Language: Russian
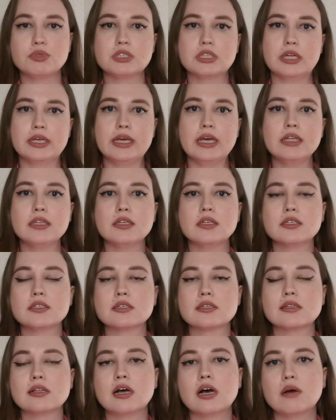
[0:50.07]
Постоянная
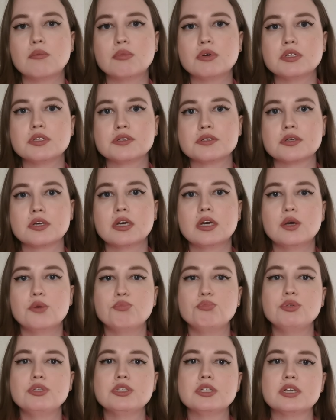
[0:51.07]
слабость,
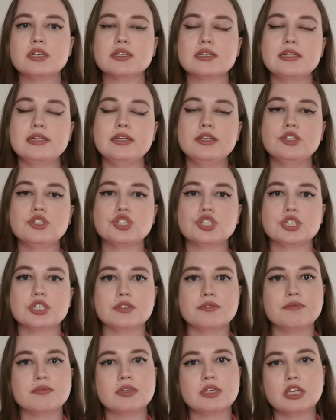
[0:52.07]

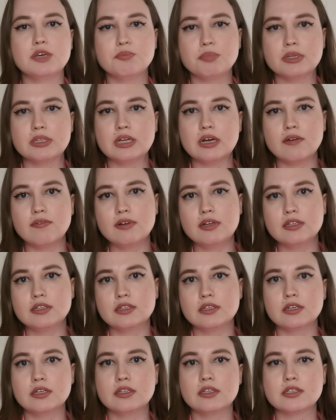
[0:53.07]
безразличие и
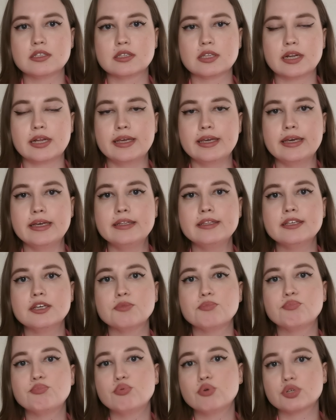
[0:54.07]
подавленное настроение
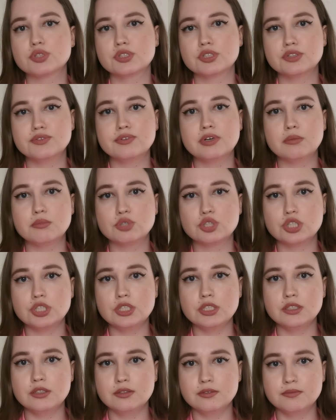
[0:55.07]
портят вам
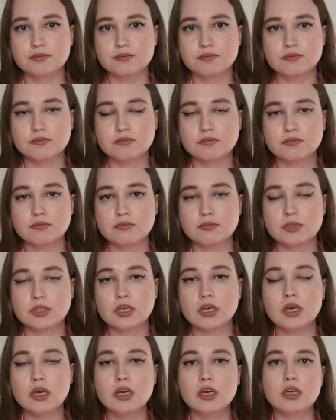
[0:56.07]
жизнь.
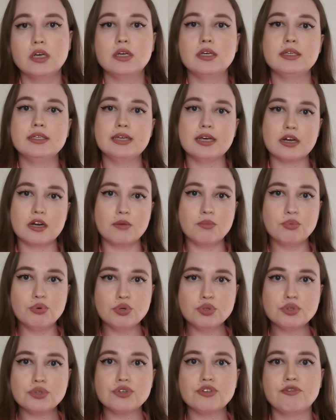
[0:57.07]
Я
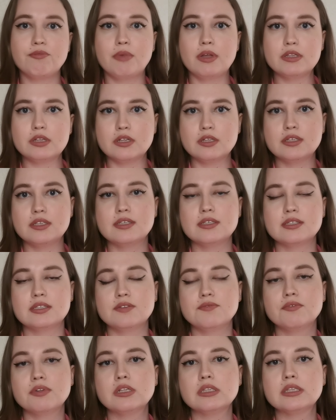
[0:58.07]
работаю в методе
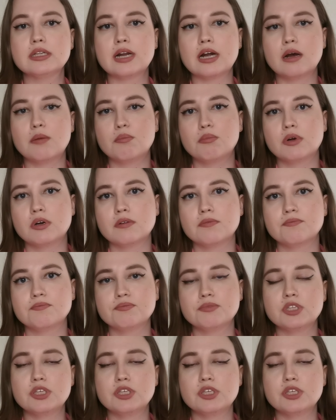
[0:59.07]
символ драма.